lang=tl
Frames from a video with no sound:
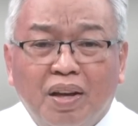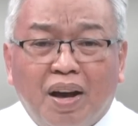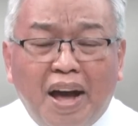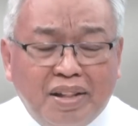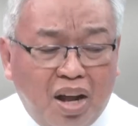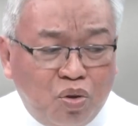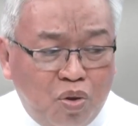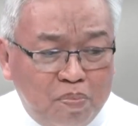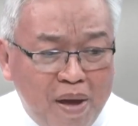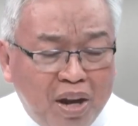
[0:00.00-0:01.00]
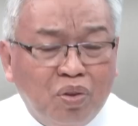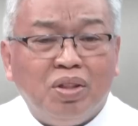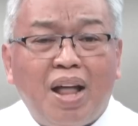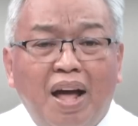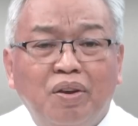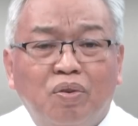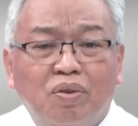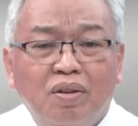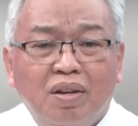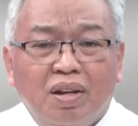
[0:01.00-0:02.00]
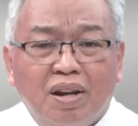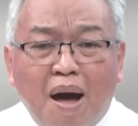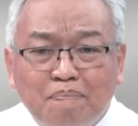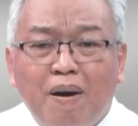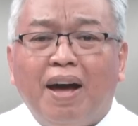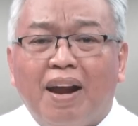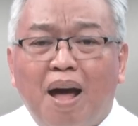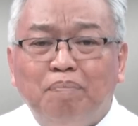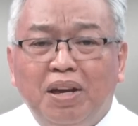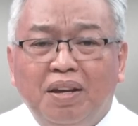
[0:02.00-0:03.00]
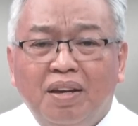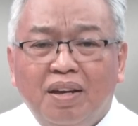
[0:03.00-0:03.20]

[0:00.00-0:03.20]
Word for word: Kahit anong meron tayo, napakarami,